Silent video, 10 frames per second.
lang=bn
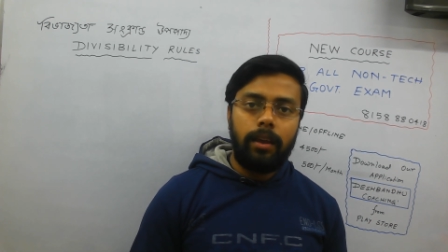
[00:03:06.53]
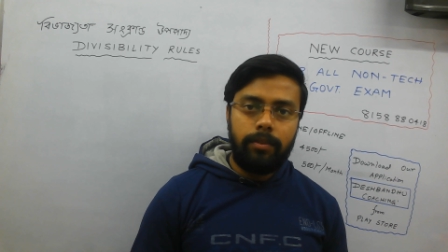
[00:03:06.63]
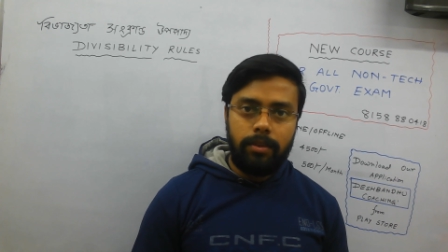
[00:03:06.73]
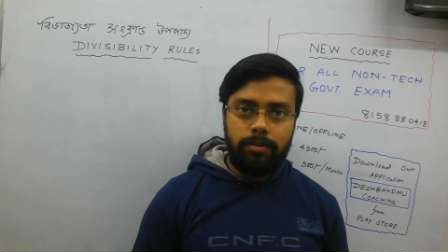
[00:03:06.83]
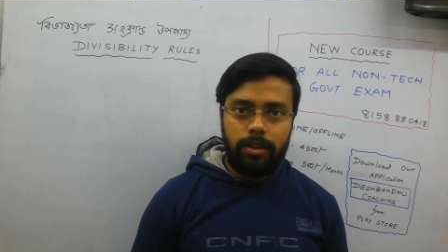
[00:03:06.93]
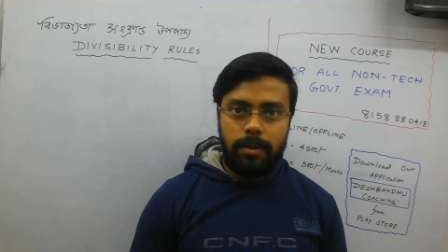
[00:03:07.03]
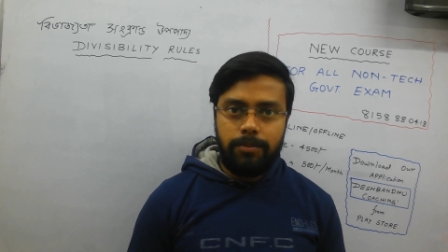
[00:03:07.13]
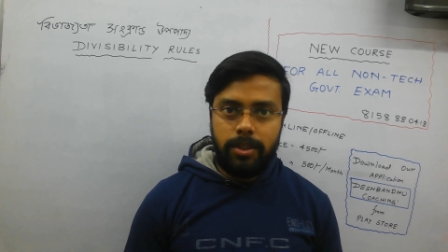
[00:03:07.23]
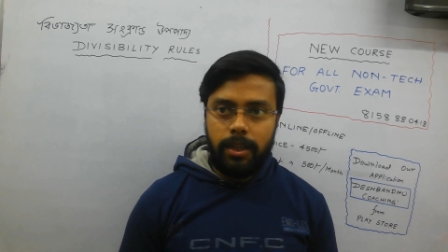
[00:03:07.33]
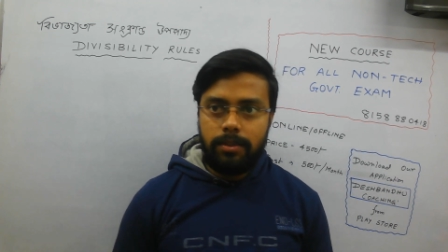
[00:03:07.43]
এসএসসির
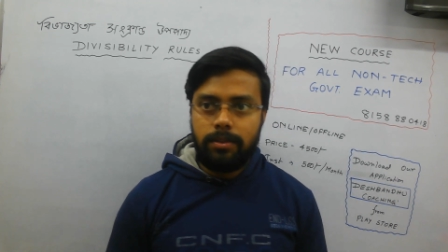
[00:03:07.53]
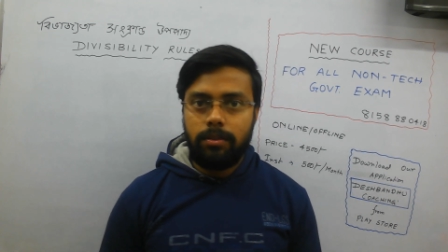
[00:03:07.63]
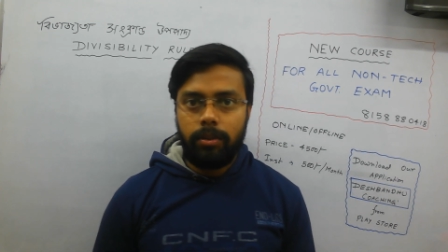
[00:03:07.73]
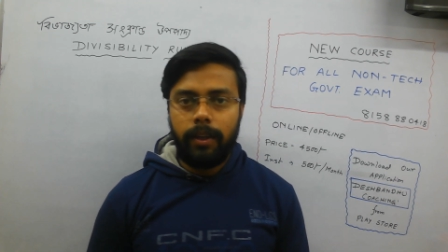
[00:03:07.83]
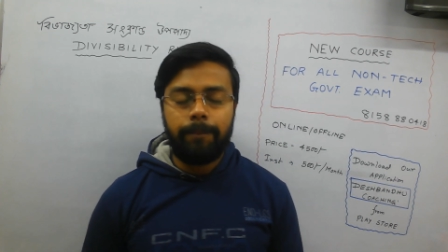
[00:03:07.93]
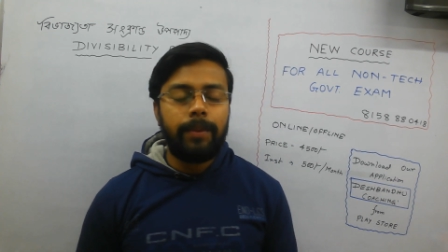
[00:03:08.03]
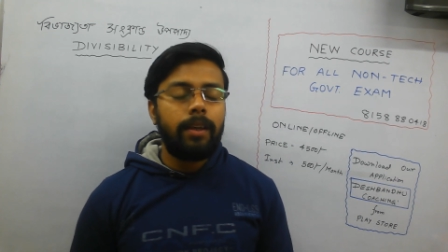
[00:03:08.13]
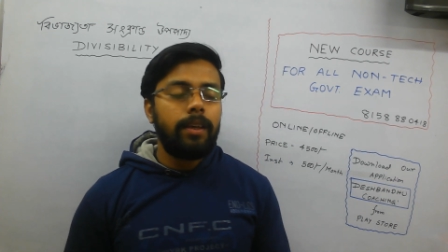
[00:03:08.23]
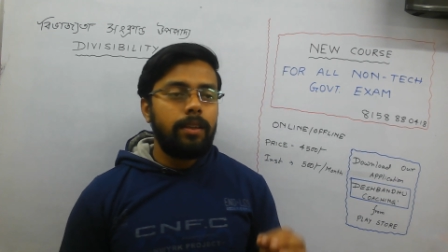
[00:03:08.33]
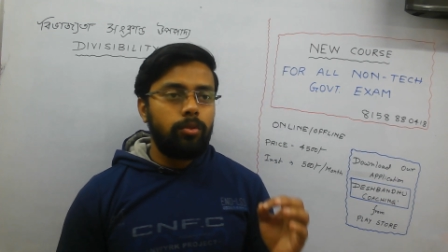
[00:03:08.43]
এমটিএস ওকে
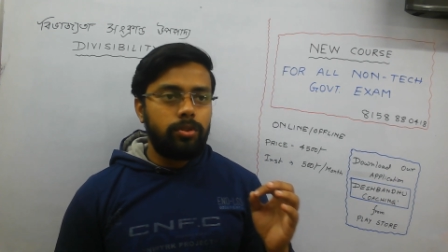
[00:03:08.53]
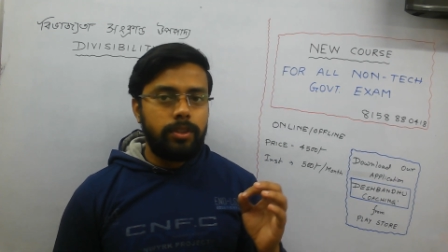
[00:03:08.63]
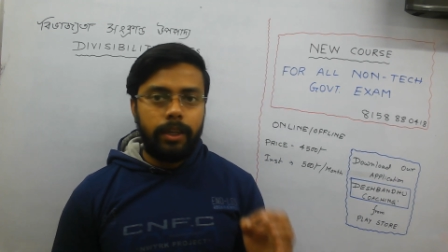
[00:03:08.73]
তো